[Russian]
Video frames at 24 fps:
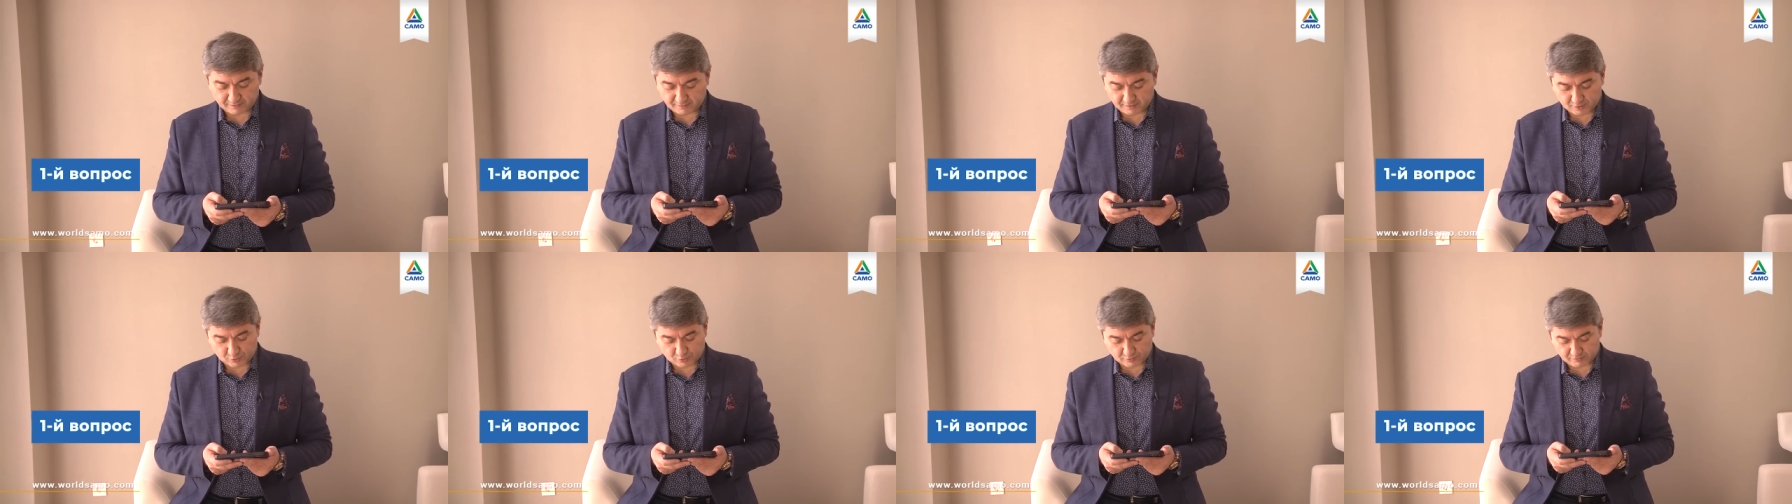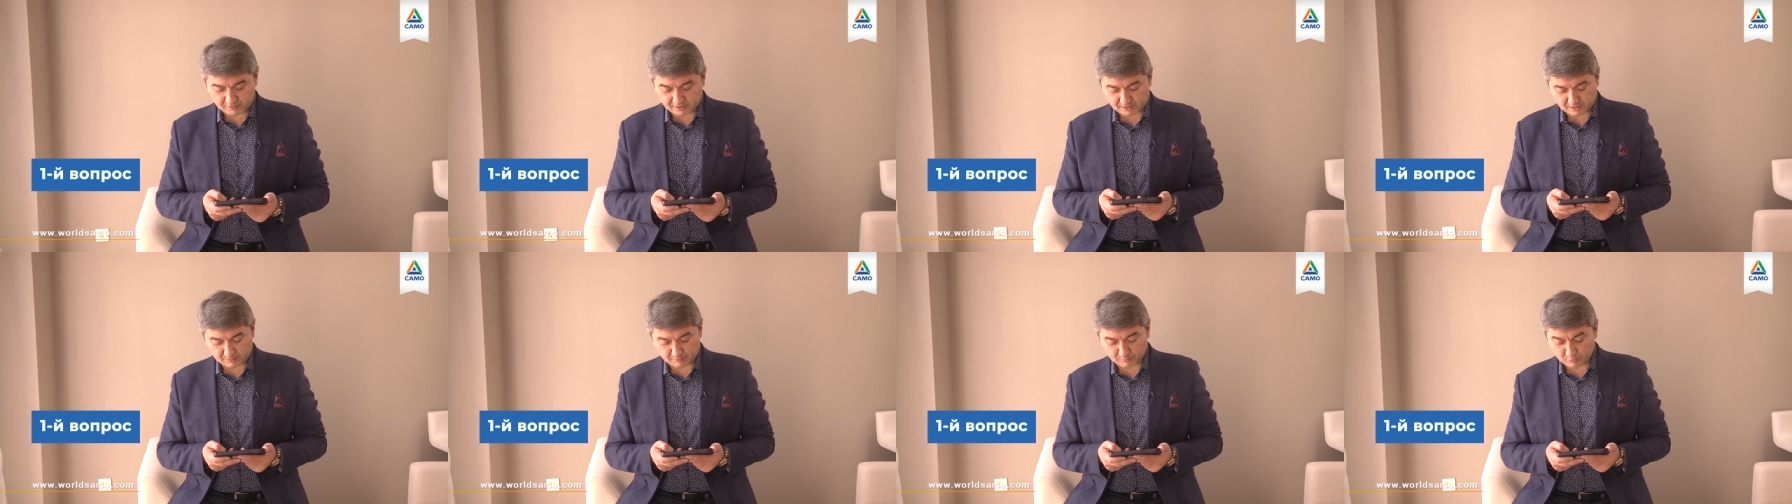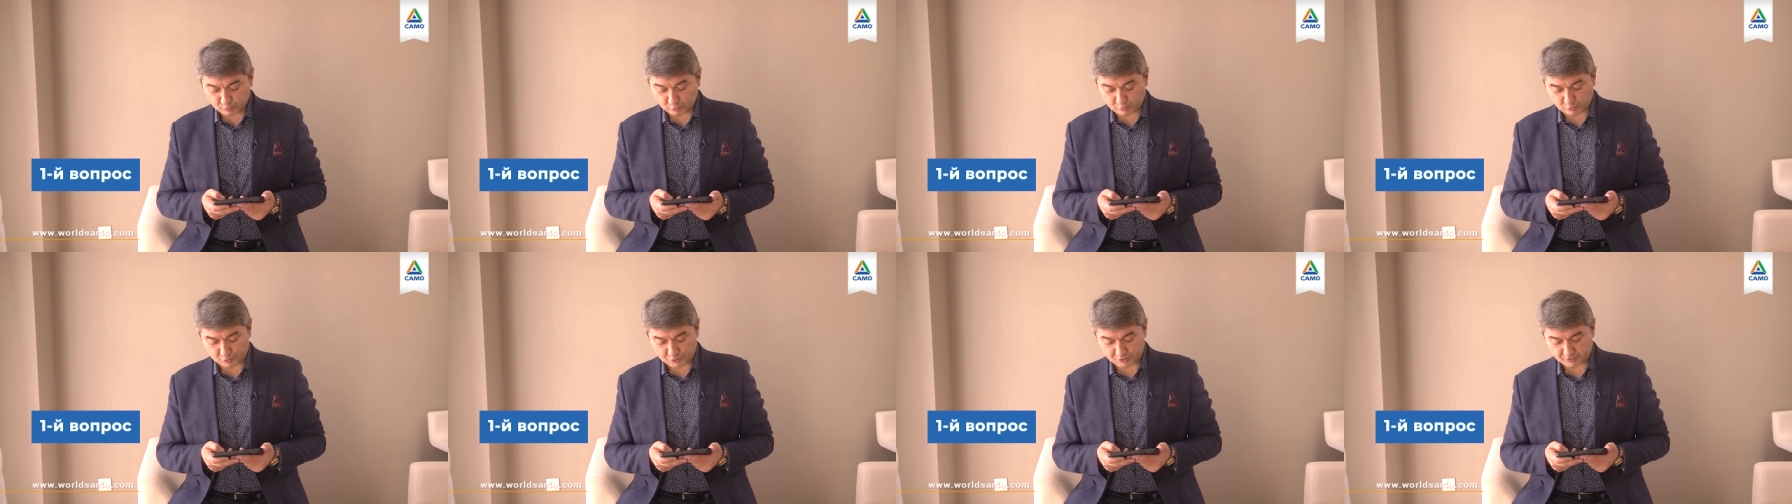вижу в этом
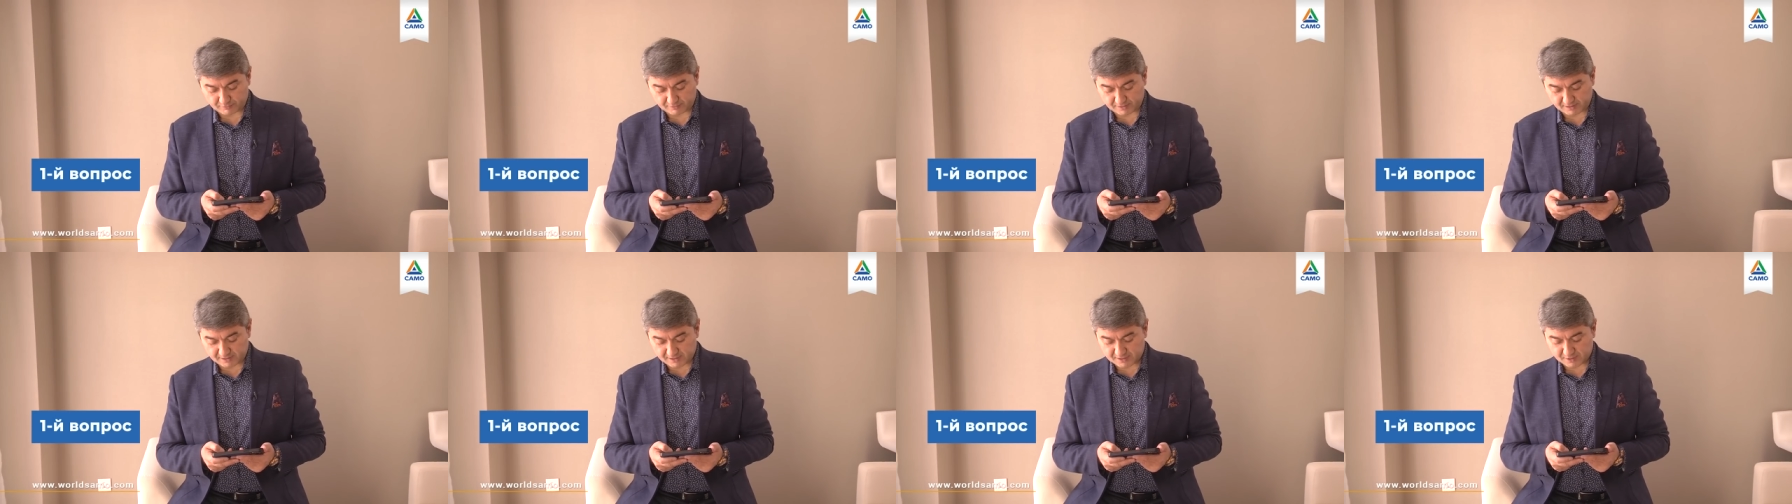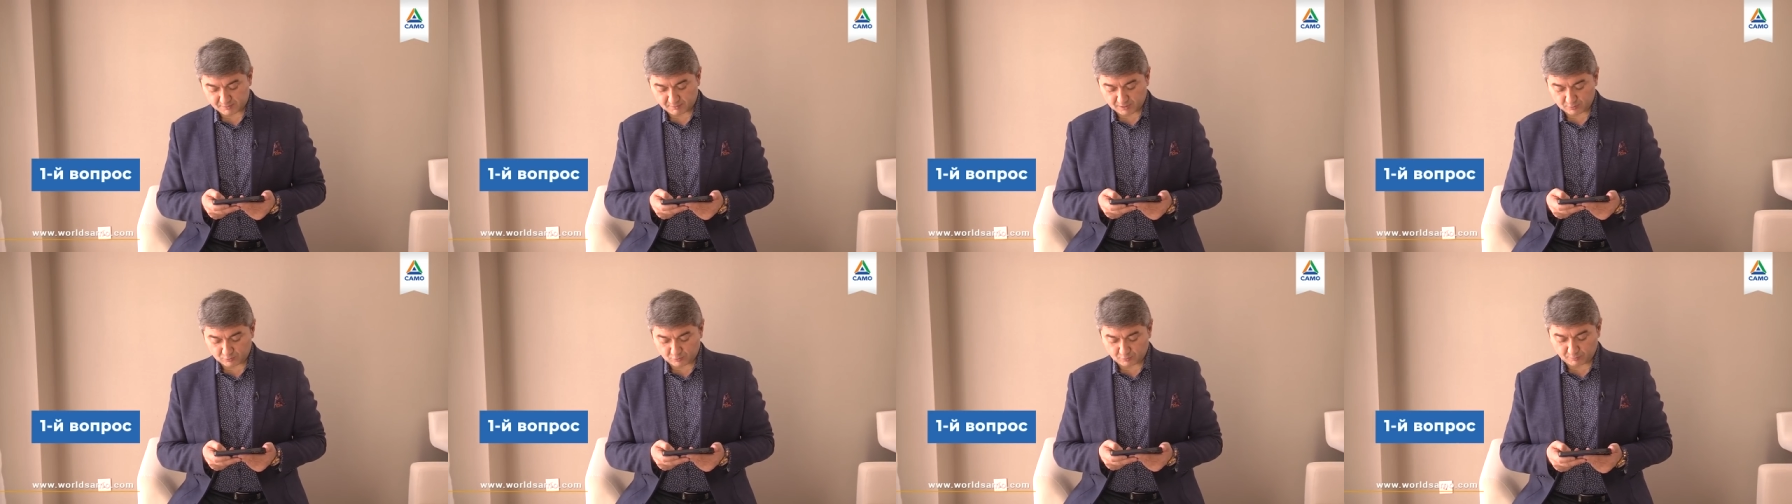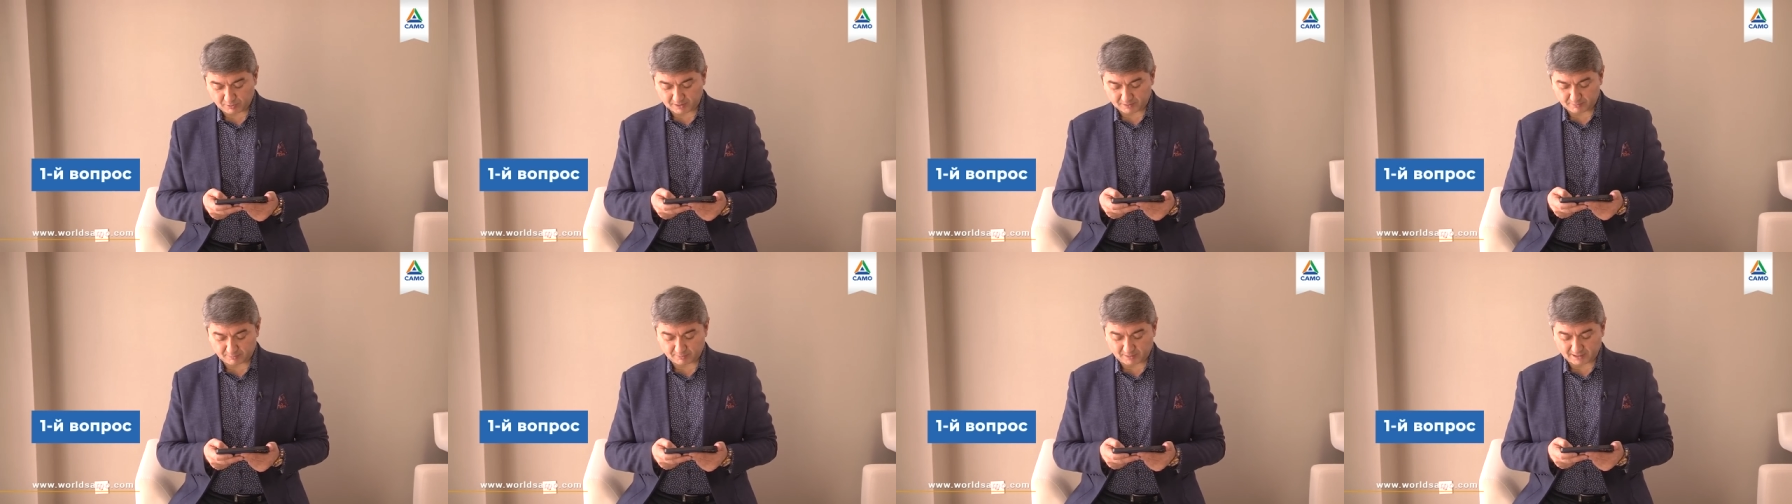будущего, не смогу
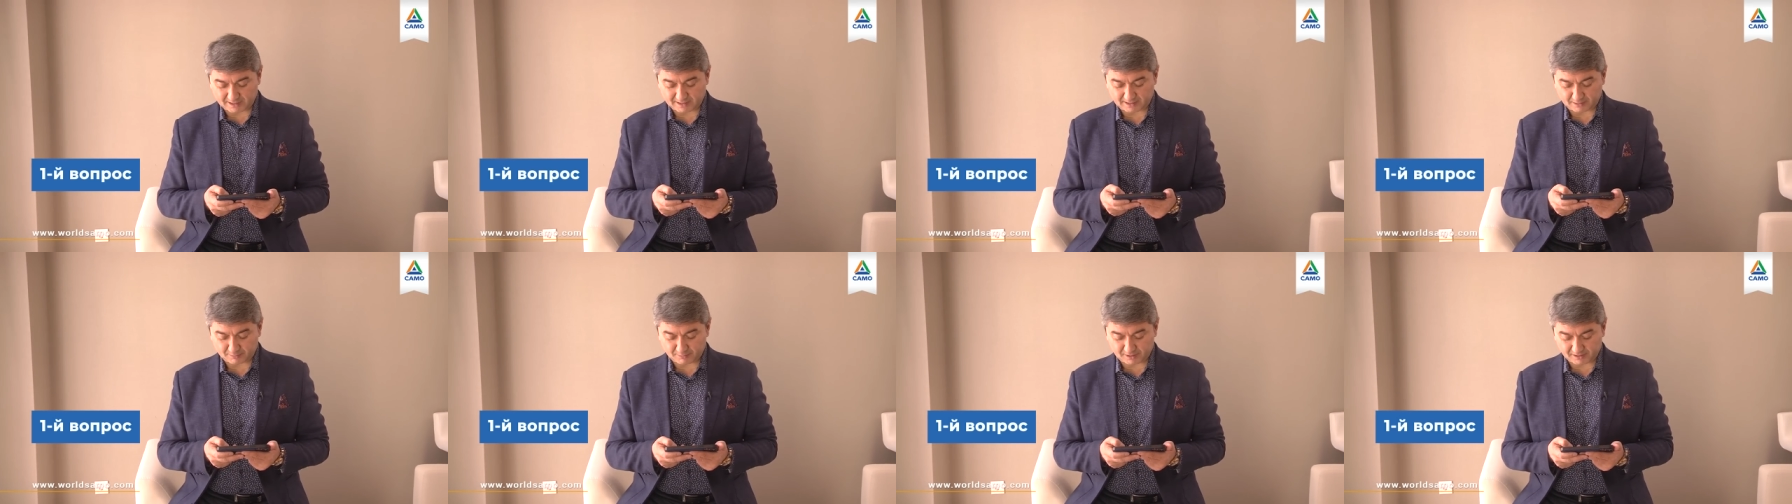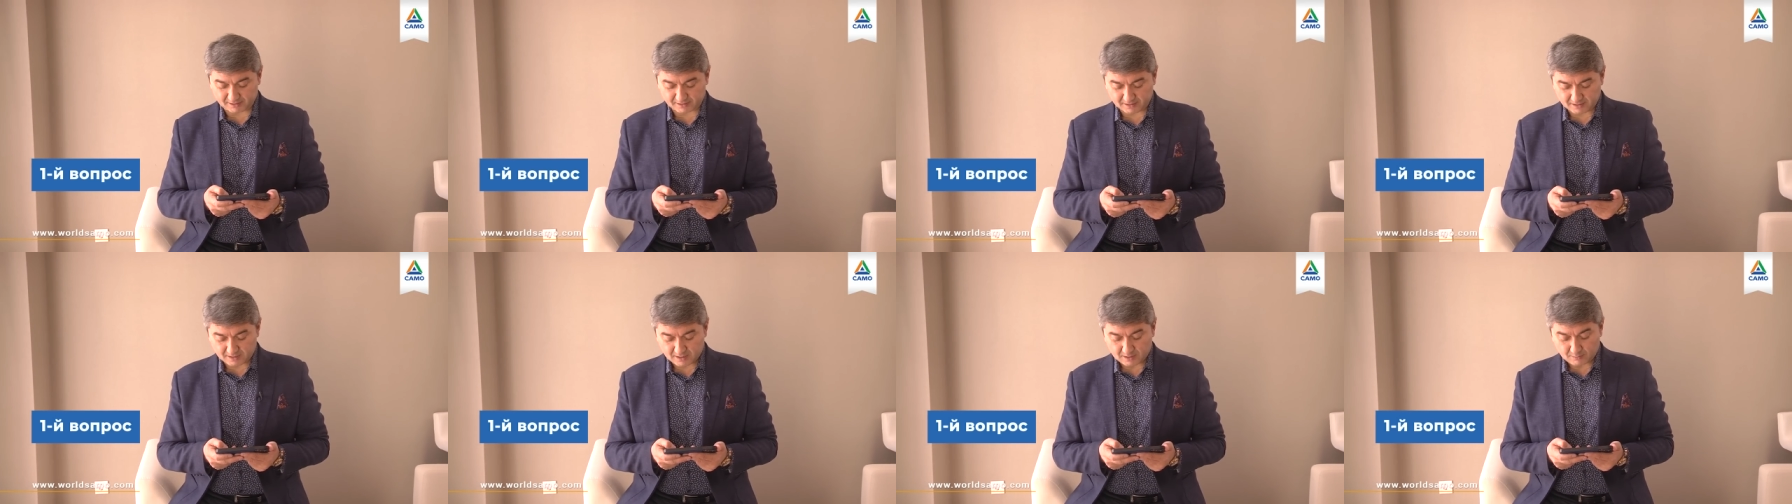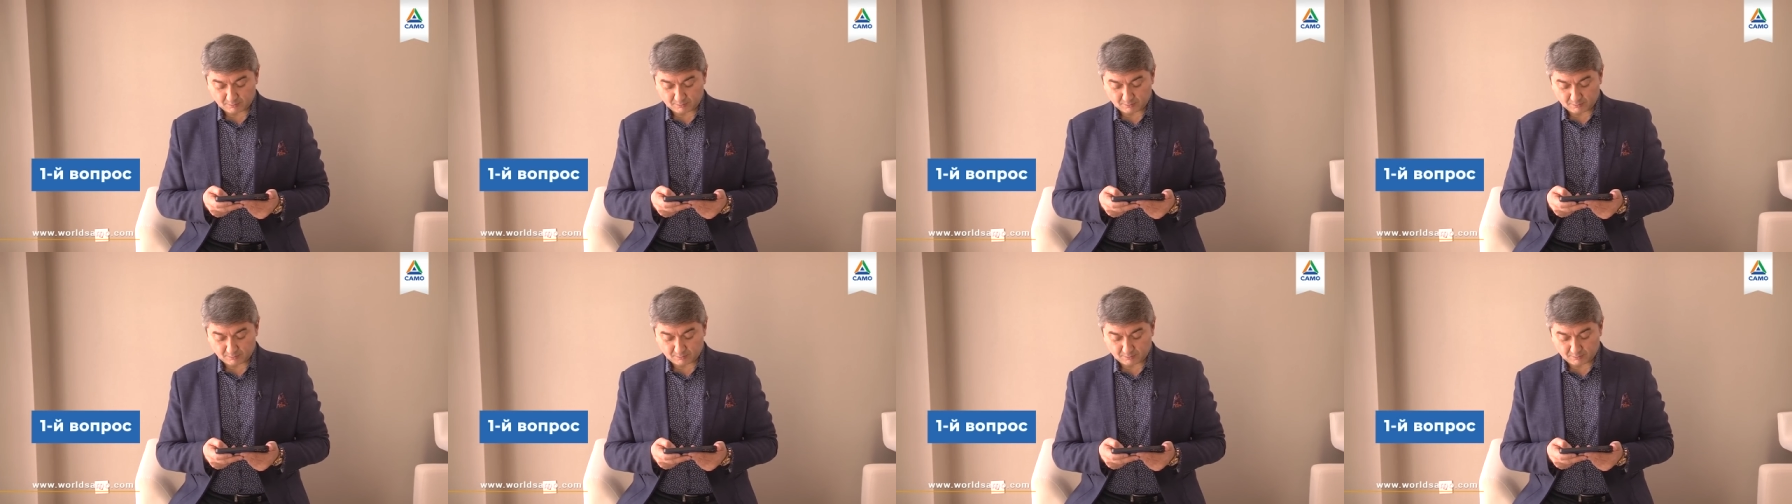покормить,